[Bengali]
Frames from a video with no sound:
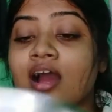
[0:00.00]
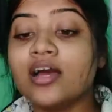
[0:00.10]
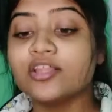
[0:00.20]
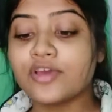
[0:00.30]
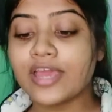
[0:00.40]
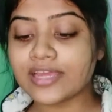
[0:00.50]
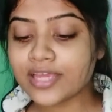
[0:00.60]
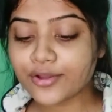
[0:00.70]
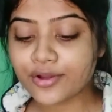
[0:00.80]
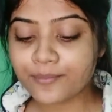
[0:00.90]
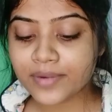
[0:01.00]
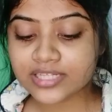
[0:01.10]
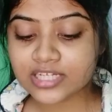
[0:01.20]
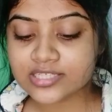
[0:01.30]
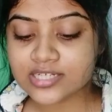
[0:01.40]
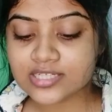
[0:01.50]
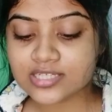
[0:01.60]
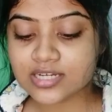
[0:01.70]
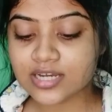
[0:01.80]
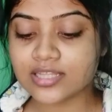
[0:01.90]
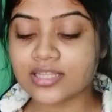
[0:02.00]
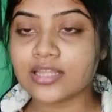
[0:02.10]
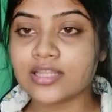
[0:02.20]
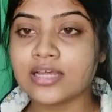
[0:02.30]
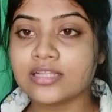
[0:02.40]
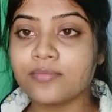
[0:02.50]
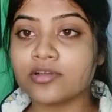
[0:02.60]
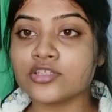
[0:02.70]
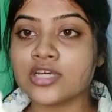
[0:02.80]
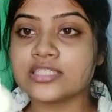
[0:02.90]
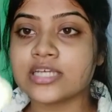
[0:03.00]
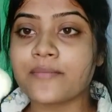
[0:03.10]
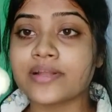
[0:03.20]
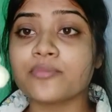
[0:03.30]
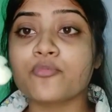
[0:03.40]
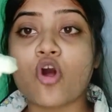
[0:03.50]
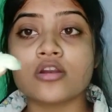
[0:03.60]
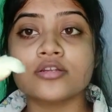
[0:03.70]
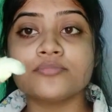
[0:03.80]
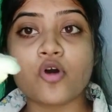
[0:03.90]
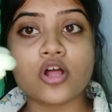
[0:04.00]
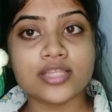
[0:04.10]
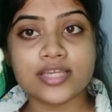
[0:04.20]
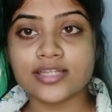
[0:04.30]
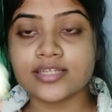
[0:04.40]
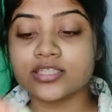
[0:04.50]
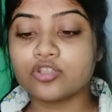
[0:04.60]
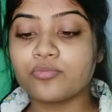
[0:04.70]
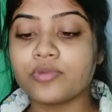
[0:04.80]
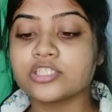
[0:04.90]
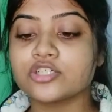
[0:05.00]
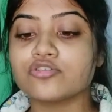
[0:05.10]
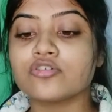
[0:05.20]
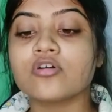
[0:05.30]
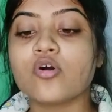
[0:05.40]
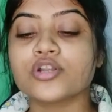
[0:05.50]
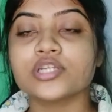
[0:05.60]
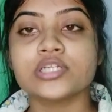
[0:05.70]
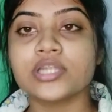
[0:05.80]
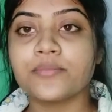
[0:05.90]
তো এই কিউকাম্বারটা জাস্ট দেখতে পাচ্ছ এই যে আমি একটা কটন বল নিয়ে নিচ্ছি তোমরা যে কোনো কটন নেবে